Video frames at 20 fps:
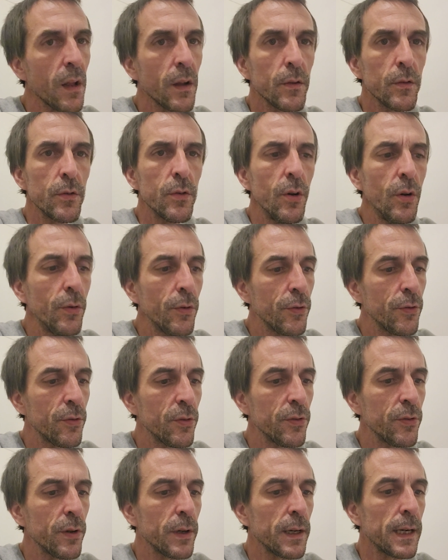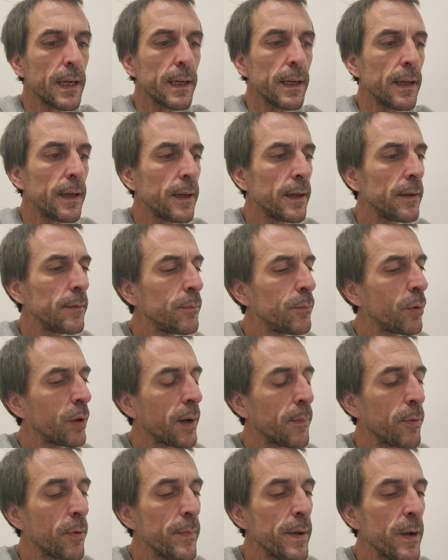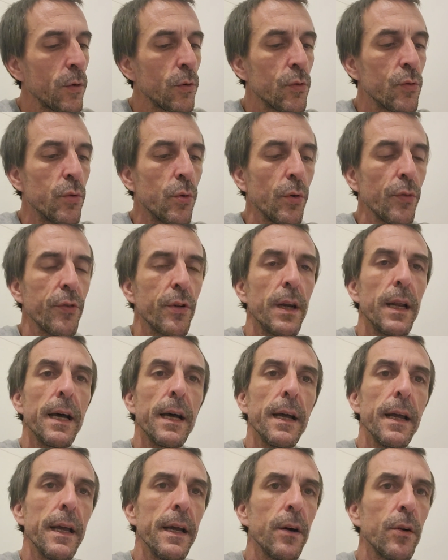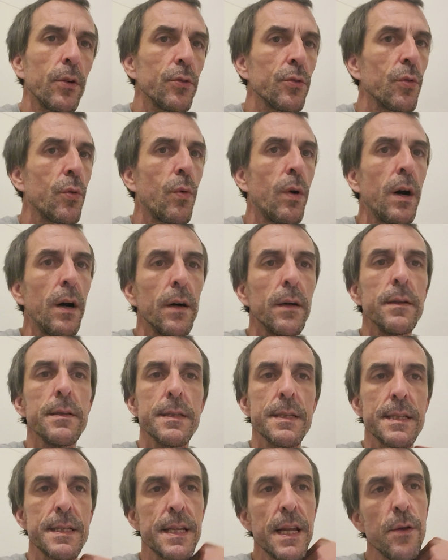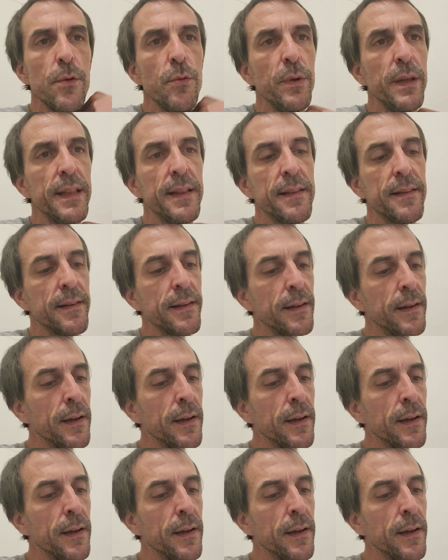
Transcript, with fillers: Donc ce sera là pour la première course, la R3 C8